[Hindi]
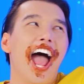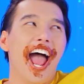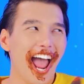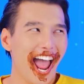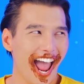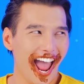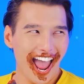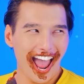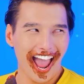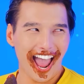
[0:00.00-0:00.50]

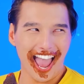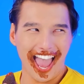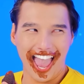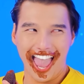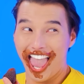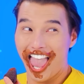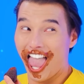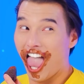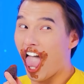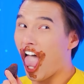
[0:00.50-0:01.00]
पकड़
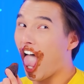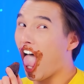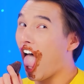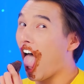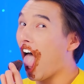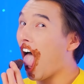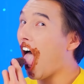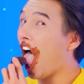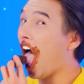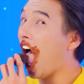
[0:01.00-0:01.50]
लिया
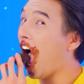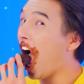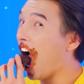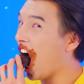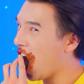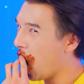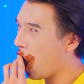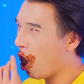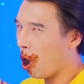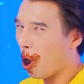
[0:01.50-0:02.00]
मैंने
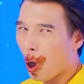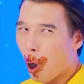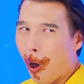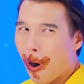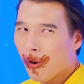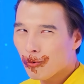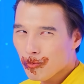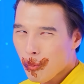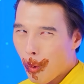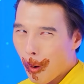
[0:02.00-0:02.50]
नहीं सोचा था
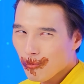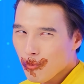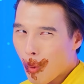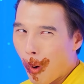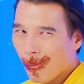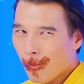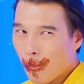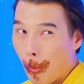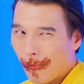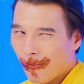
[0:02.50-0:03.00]
कि तुम्हें
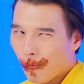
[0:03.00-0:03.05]
बेवकूफ